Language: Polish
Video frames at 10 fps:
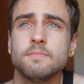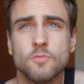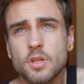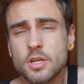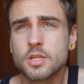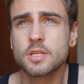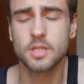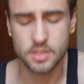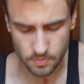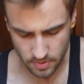No także jest
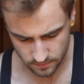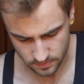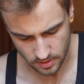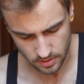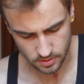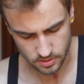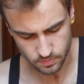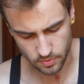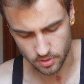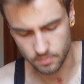nas naprawdę
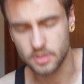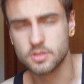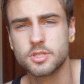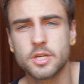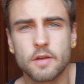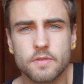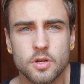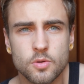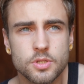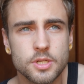sporo bardzo
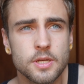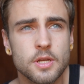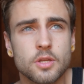ciekawych ludzi.